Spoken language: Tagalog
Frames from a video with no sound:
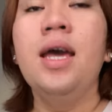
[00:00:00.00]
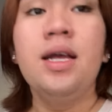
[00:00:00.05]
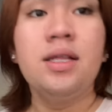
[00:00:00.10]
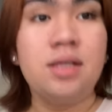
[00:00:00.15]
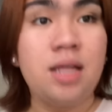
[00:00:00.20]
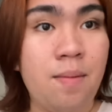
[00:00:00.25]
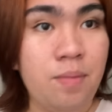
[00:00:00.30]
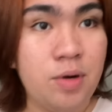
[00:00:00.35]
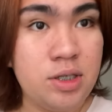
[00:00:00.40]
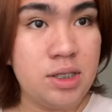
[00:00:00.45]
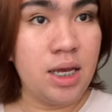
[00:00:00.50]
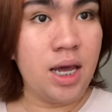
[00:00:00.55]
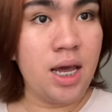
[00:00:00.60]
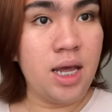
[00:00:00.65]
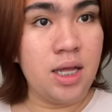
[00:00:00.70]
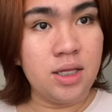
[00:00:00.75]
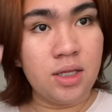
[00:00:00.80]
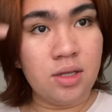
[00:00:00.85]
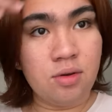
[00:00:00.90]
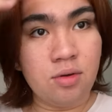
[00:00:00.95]
Tapos
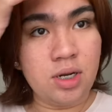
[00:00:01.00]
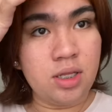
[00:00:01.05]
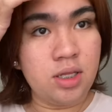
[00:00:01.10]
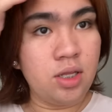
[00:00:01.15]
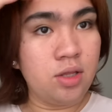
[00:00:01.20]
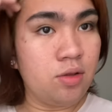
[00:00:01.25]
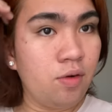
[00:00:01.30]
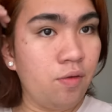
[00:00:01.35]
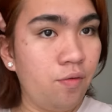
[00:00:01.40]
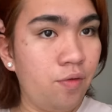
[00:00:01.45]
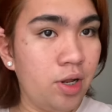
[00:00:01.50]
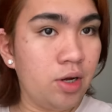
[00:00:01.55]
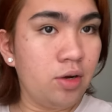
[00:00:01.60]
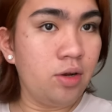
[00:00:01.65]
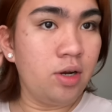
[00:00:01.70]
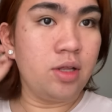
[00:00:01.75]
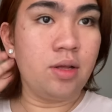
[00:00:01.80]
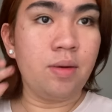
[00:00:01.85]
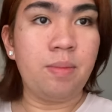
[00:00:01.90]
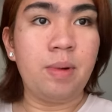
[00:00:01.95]
i-edit ko na din tong vlog ko
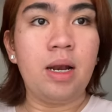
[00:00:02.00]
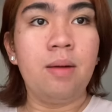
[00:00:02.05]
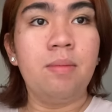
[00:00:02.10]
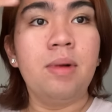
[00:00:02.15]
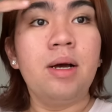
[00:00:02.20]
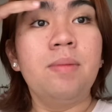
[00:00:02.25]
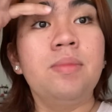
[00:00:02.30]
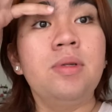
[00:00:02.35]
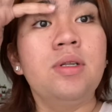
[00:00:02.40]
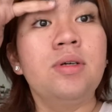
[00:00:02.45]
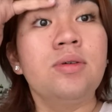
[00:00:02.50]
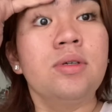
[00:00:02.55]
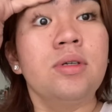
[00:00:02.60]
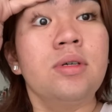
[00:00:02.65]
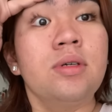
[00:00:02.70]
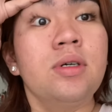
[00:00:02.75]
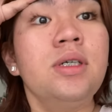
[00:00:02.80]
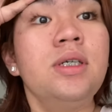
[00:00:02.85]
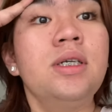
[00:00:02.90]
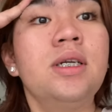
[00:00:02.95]
na to para ma-upload
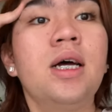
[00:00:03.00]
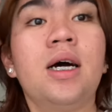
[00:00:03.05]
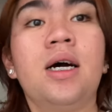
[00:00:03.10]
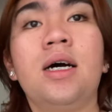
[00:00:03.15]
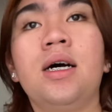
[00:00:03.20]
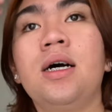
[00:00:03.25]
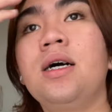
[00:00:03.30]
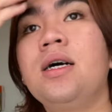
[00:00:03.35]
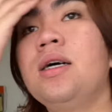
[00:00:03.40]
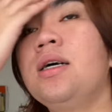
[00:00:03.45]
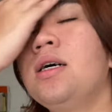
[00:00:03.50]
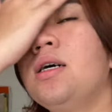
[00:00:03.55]
ko na.